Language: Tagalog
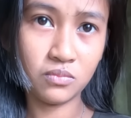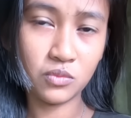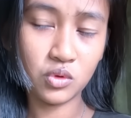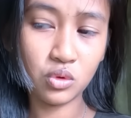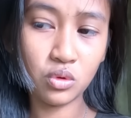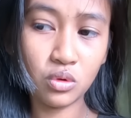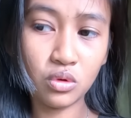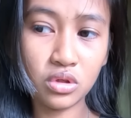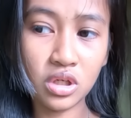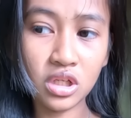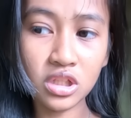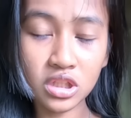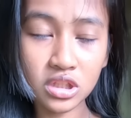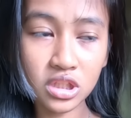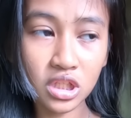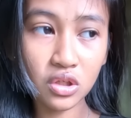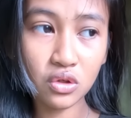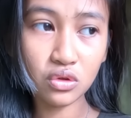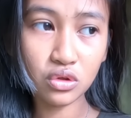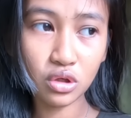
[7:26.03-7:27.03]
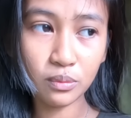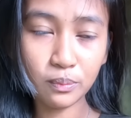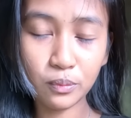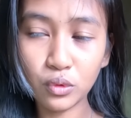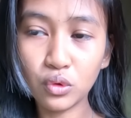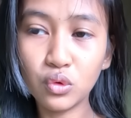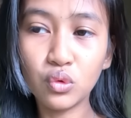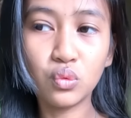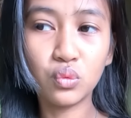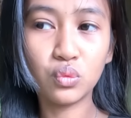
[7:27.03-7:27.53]
Oo, natatalo na
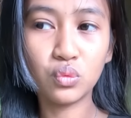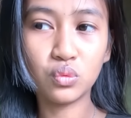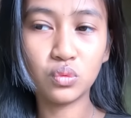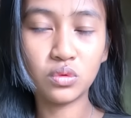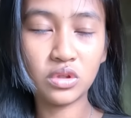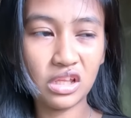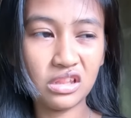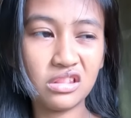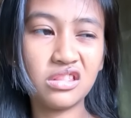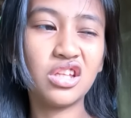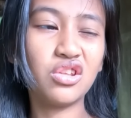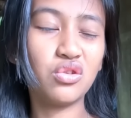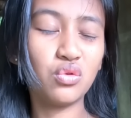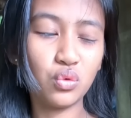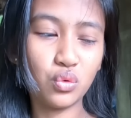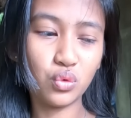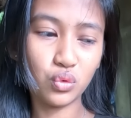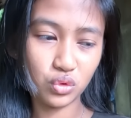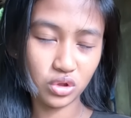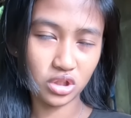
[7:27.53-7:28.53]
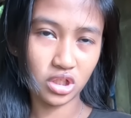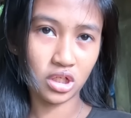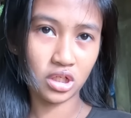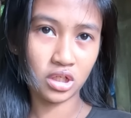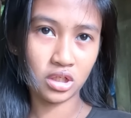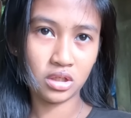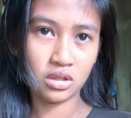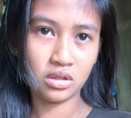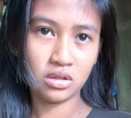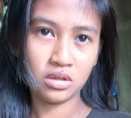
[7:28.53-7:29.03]
po yung red na dugo niya.
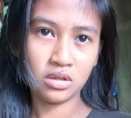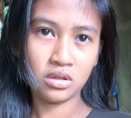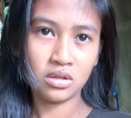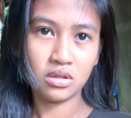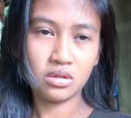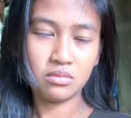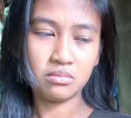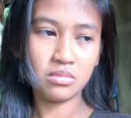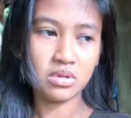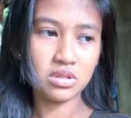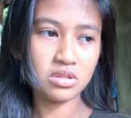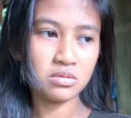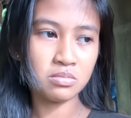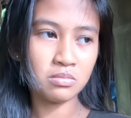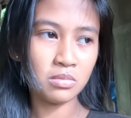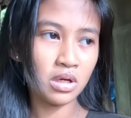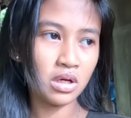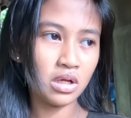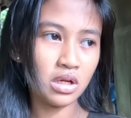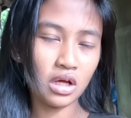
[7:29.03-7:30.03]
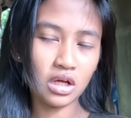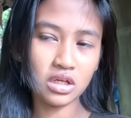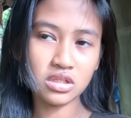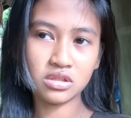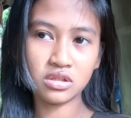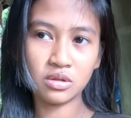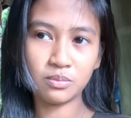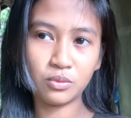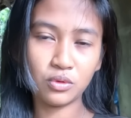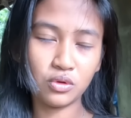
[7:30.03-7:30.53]
Oo. Mas
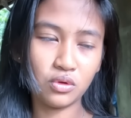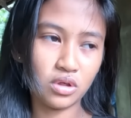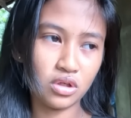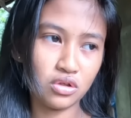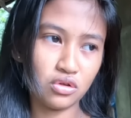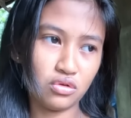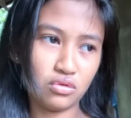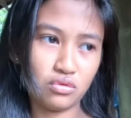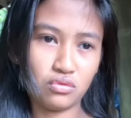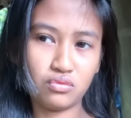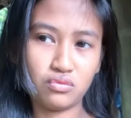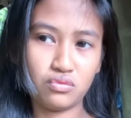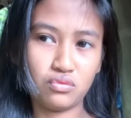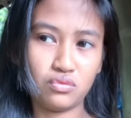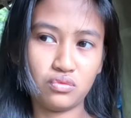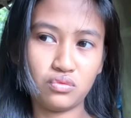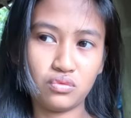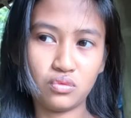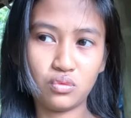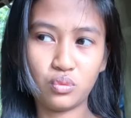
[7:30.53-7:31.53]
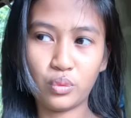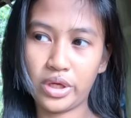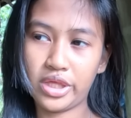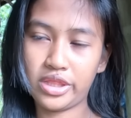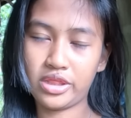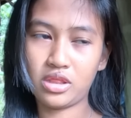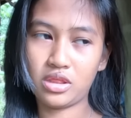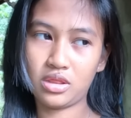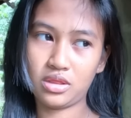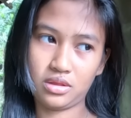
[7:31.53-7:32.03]
malakas na po yung ano nung white.